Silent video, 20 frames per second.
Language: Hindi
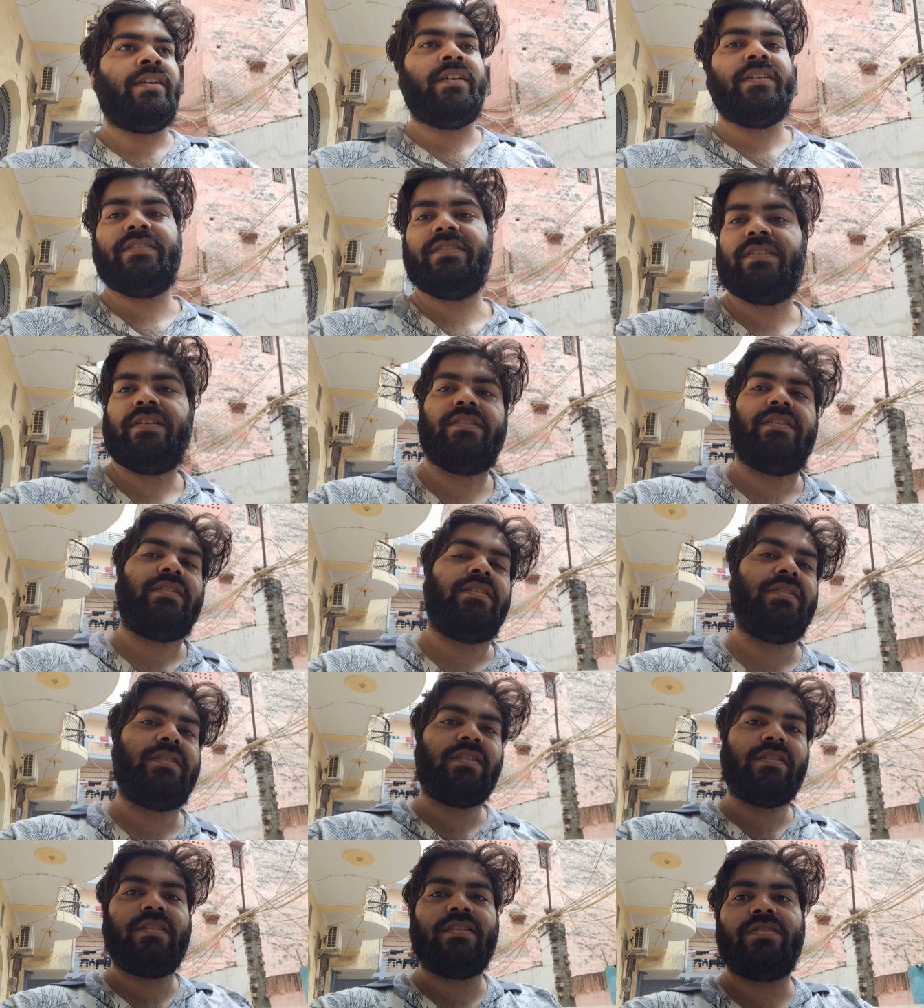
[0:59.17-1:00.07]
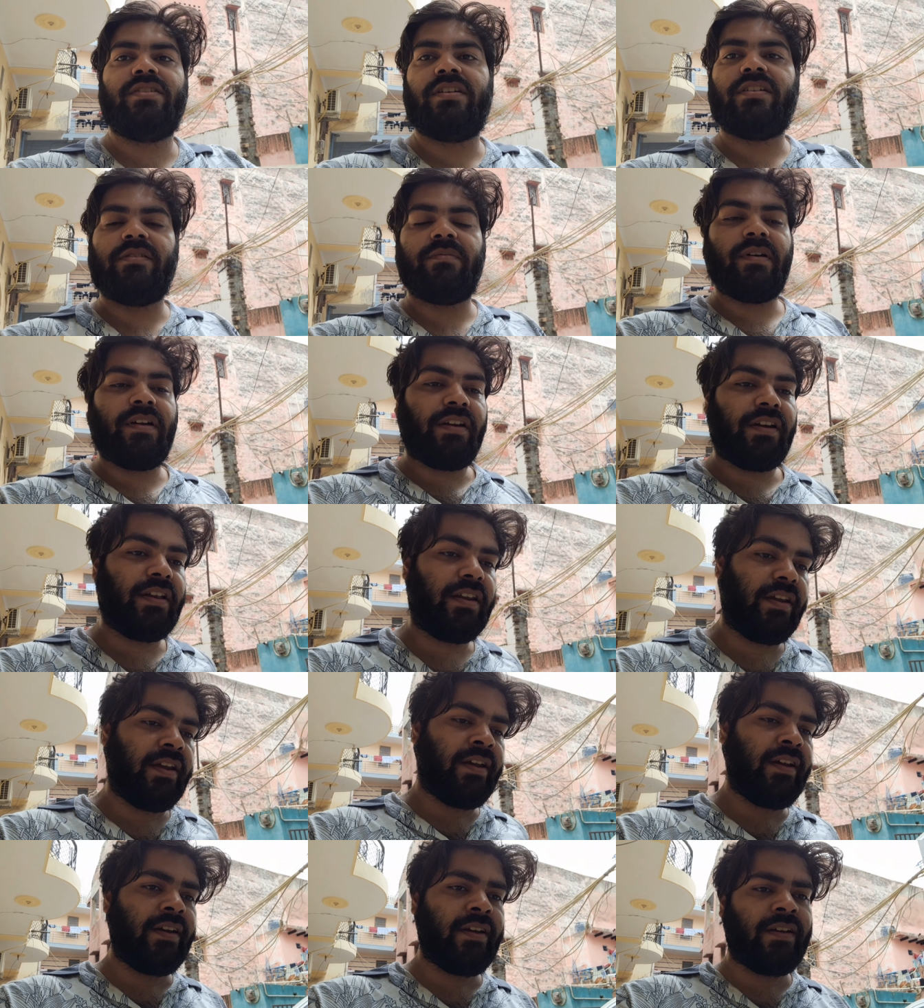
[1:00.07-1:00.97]
ऐसा करते करते दस चक्कर मार
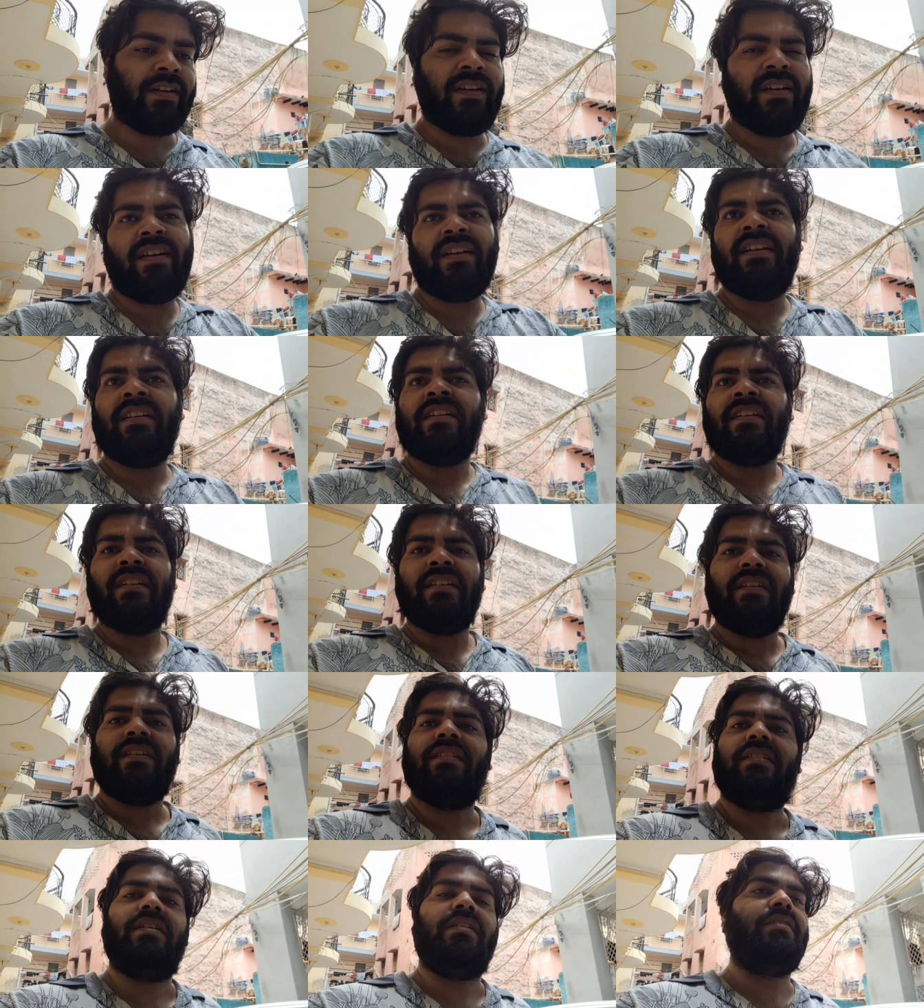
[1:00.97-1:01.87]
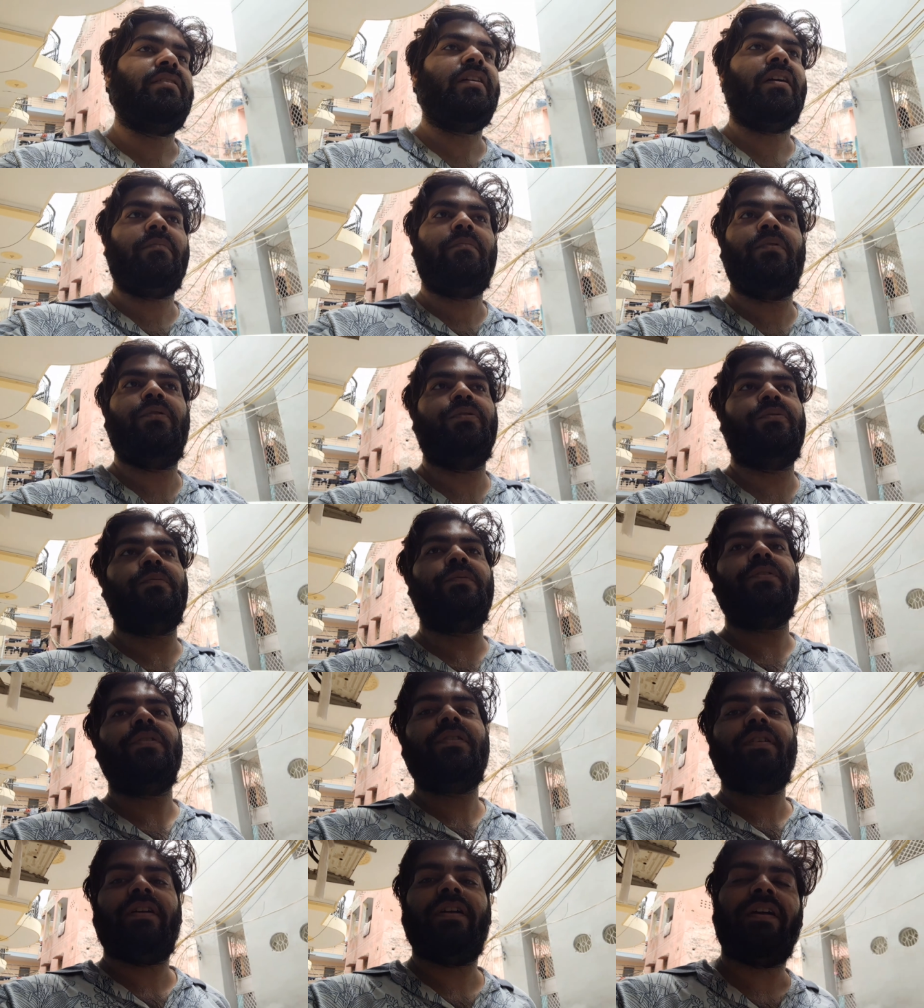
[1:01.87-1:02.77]
गिरे हैं सत्या बहुत
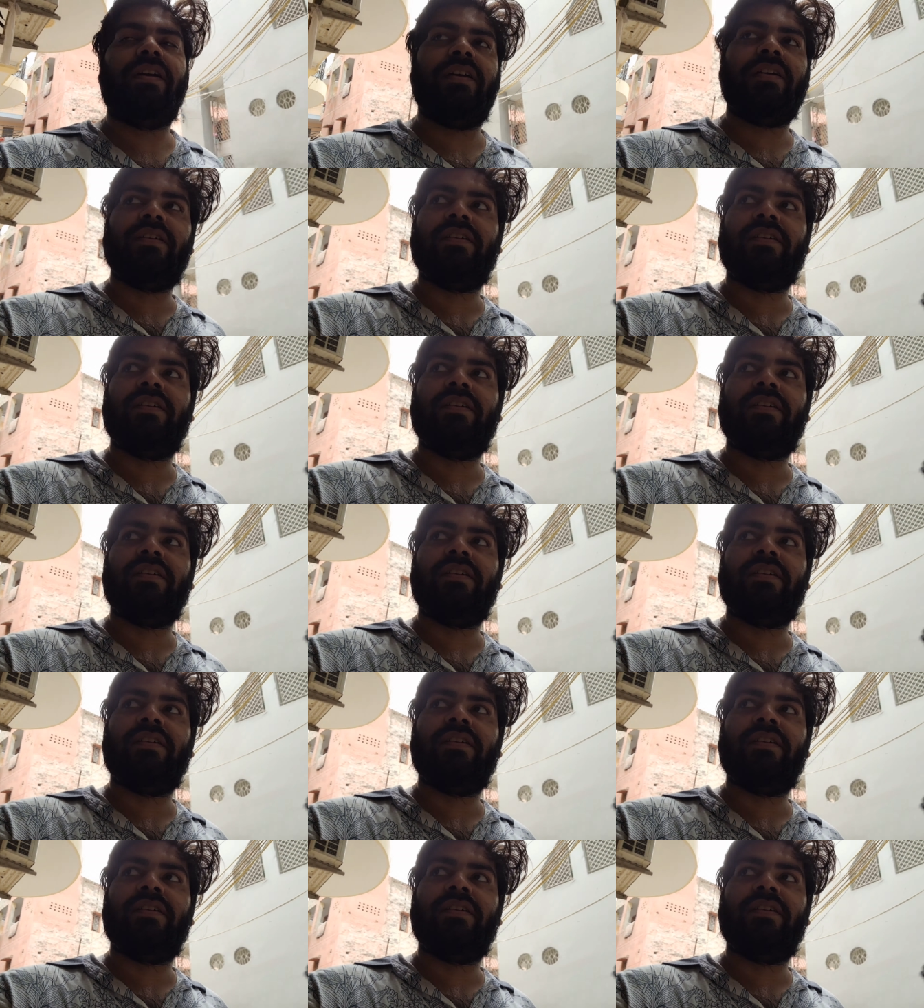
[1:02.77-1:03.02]
बुरी तरह